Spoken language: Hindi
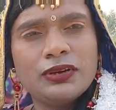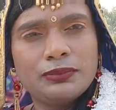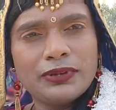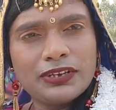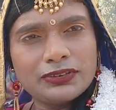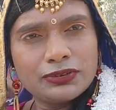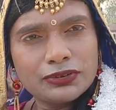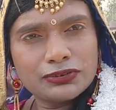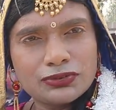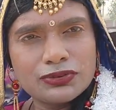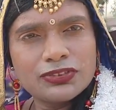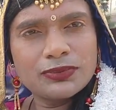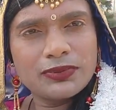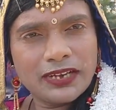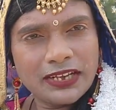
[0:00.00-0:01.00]
क्योंकि दोस्तों
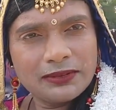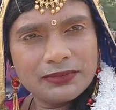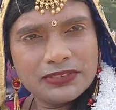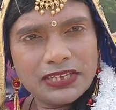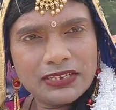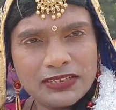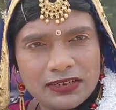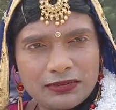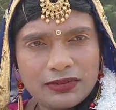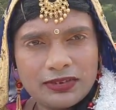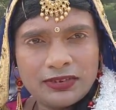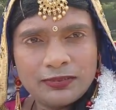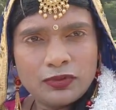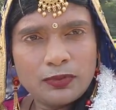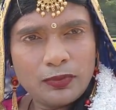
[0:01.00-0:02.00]
जब कहीं भी जाता हूँ ना
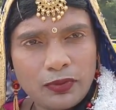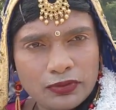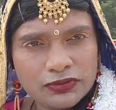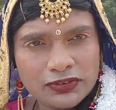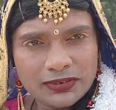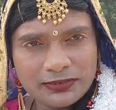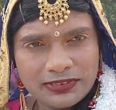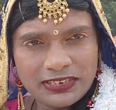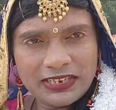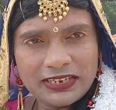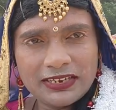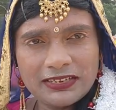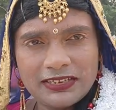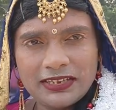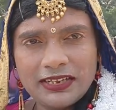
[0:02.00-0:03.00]
तो हमको बहुत शर्मिंदा
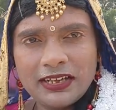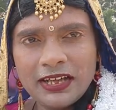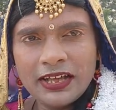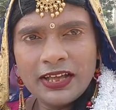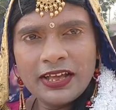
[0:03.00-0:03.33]
करते हैं